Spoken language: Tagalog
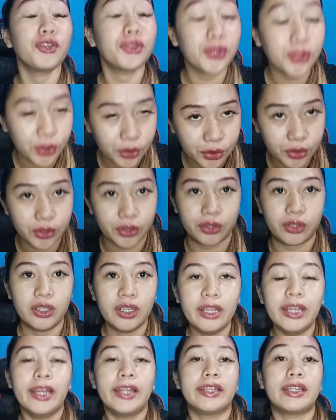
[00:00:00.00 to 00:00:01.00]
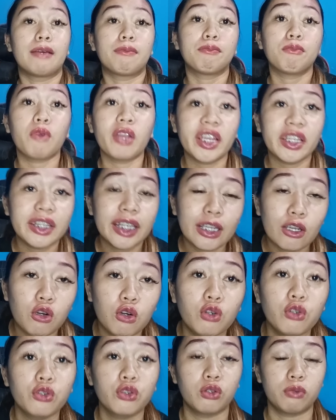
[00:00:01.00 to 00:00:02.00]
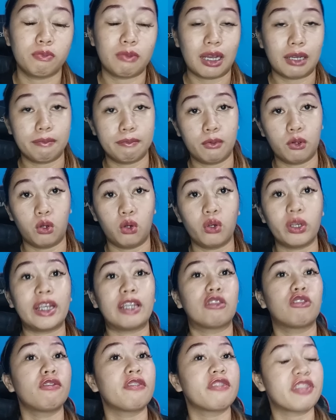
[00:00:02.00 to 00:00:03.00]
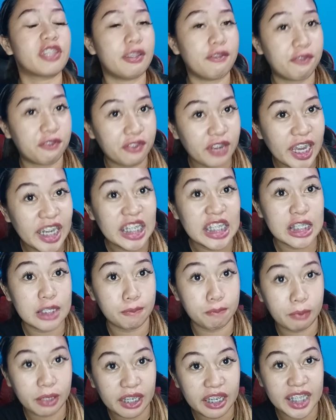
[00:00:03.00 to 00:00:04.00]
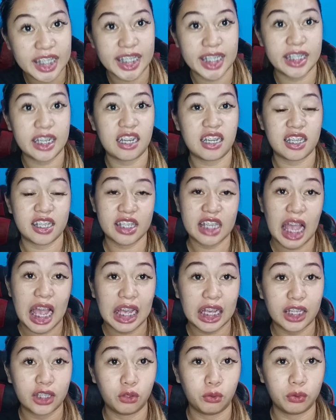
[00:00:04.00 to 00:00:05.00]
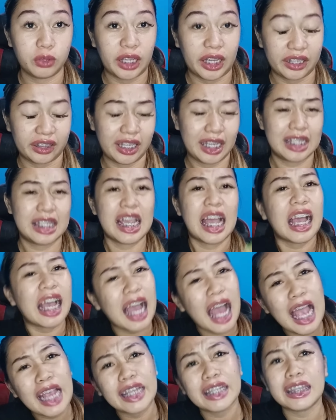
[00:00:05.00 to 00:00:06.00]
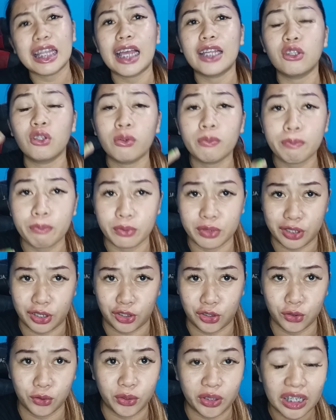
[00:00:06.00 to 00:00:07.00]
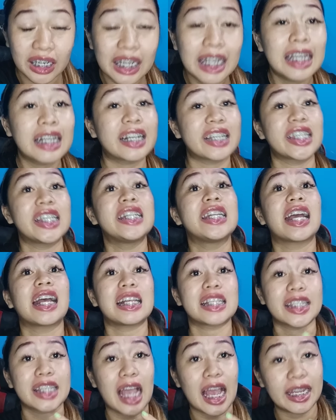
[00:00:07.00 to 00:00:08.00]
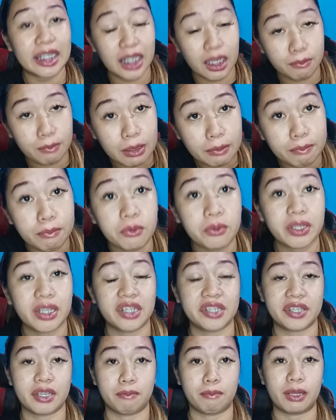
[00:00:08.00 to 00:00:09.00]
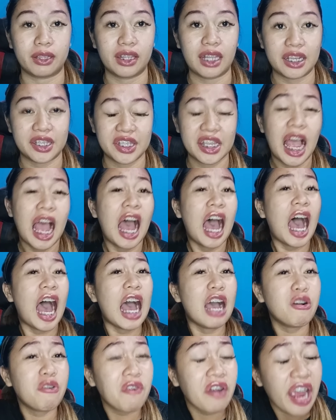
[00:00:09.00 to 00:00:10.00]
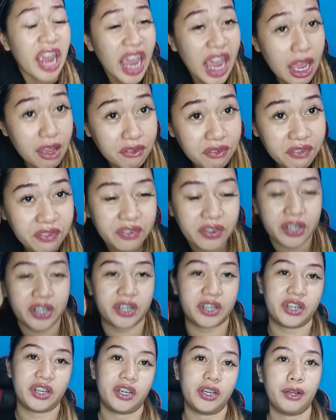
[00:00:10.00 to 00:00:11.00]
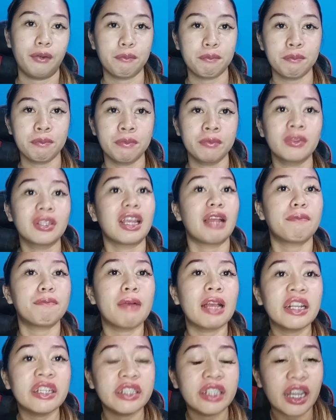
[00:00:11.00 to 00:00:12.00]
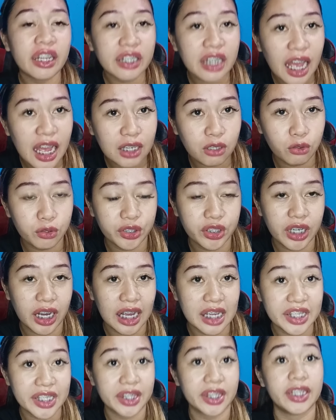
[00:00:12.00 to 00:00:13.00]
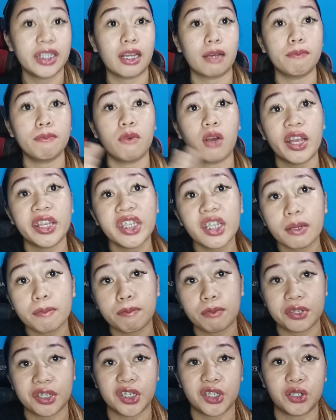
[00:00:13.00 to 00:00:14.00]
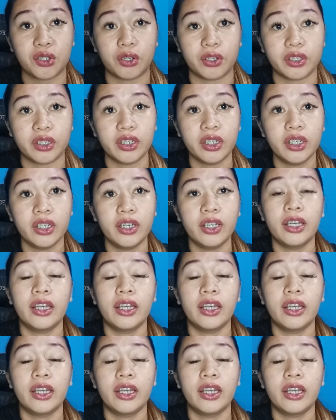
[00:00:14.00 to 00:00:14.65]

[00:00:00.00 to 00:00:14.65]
totoo na pwede hong tumakbo itong si Vice President Sara Duterte sa kahit anong posisyon kasi nakasaad naman po yan sa batas. However, kapag nanalo siya sa tinakbuhan niyang posisyon,